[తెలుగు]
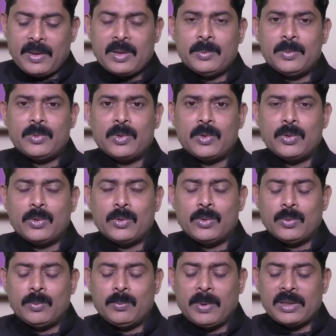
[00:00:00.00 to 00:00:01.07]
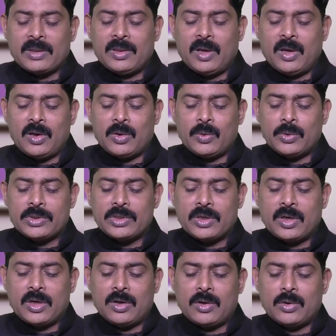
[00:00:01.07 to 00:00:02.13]
పదమూడు పద్నాలుగు
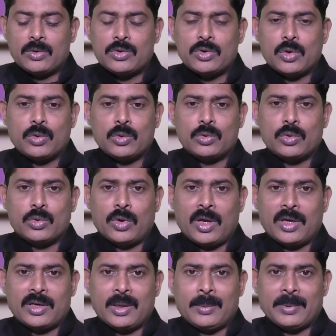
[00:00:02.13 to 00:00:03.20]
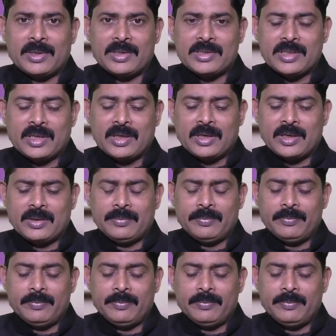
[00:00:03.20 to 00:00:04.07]
వచనాలను చదువుతున్నాను గమనించండి